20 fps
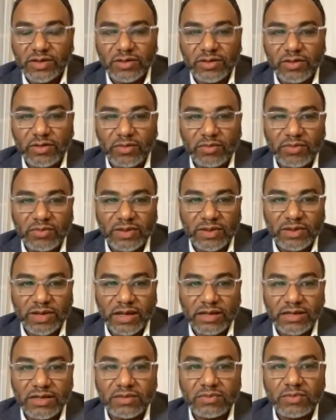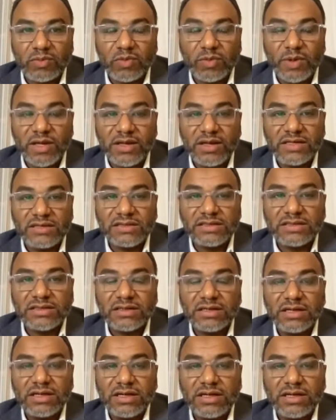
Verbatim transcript: يوم أكيد مميز